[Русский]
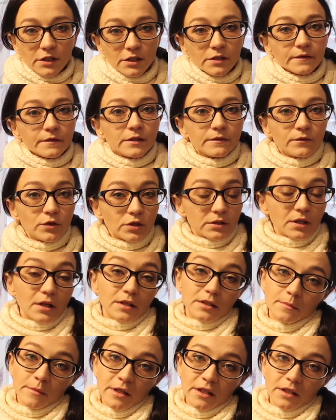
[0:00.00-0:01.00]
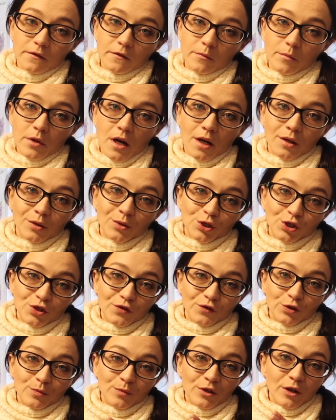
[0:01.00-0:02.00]
из всего ассортимента выбираю то,
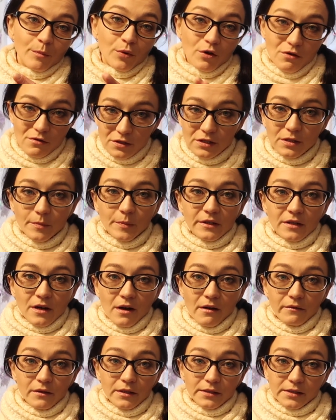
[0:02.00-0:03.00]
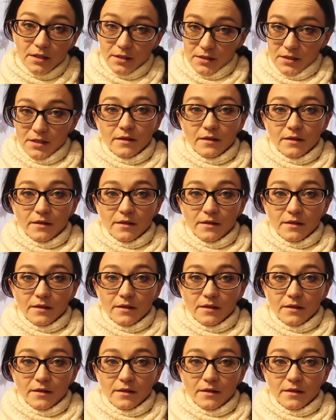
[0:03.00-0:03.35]
что вот мне просто понравилось, как